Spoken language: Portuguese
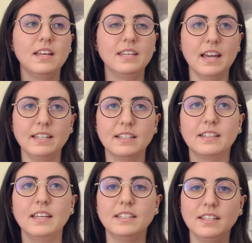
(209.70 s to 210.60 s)
e ainda
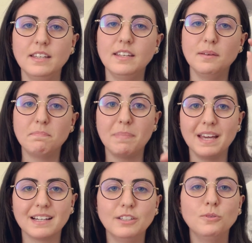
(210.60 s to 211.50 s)
tem que ir
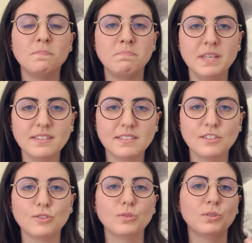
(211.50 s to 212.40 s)
pegando
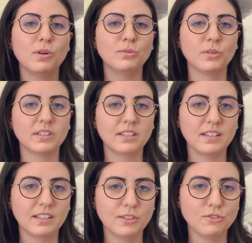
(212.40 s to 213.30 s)
pistas do que o autor está
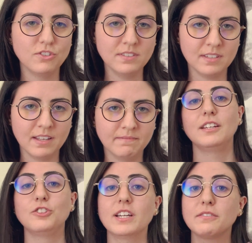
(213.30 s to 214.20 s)
tentando dizer.
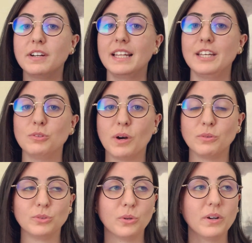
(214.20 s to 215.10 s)
Já que falei do
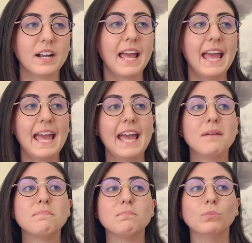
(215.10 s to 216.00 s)
autor,
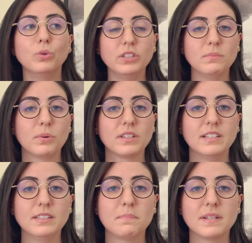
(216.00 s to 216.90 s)
é muito
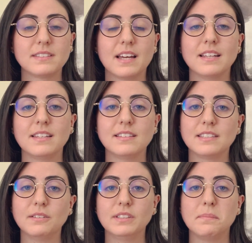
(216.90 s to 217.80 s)
importante prestar
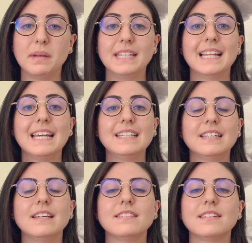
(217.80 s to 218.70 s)
atenção também na
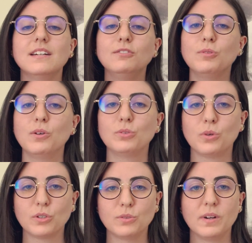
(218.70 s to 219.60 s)
intenção do
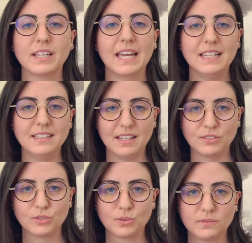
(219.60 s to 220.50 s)
autor com aquele
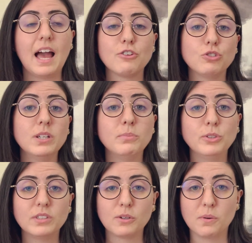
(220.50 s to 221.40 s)
texto. Ajuda
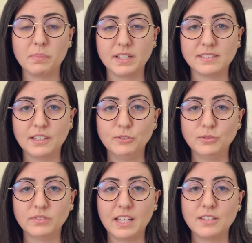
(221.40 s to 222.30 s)
muito na compreensão
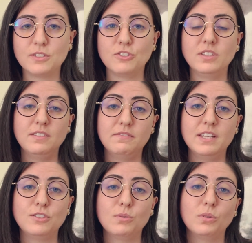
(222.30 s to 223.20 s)
de um texto a gente
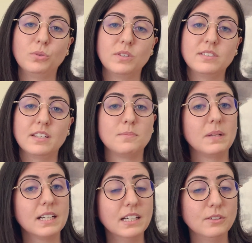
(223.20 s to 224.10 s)
ver se o autor está
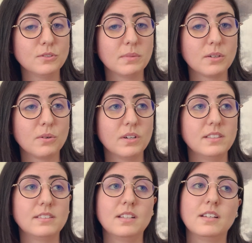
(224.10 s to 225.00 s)
explicando alguma
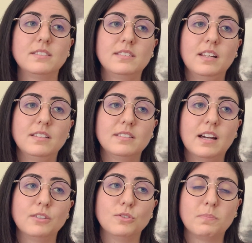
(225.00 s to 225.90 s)
coisa, se ele
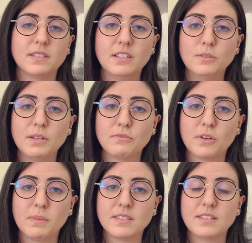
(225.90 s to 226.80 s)
está nos passando uma
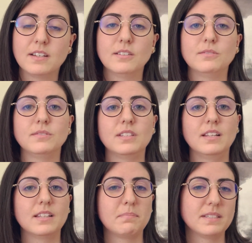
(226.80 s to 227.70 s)
informação, se
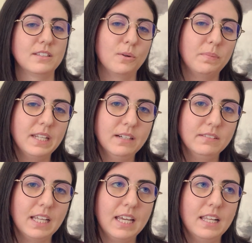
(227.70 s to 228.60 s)
ele está passando a opinião
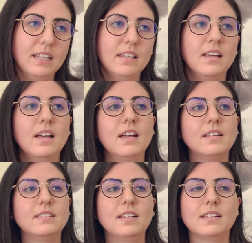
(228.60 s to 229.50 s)
dele,
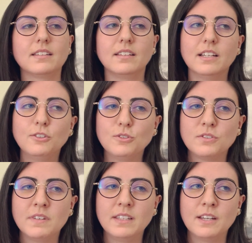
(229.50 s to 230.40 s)
se ele está tentando
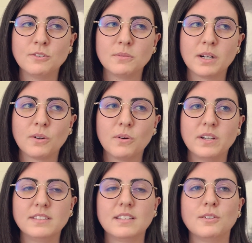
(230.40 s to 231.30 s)
nos vender alguma
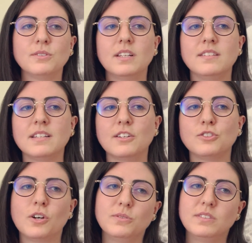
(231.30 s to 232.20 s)
coisa ou se ele está
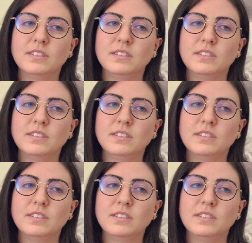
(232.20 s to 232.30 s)
só nos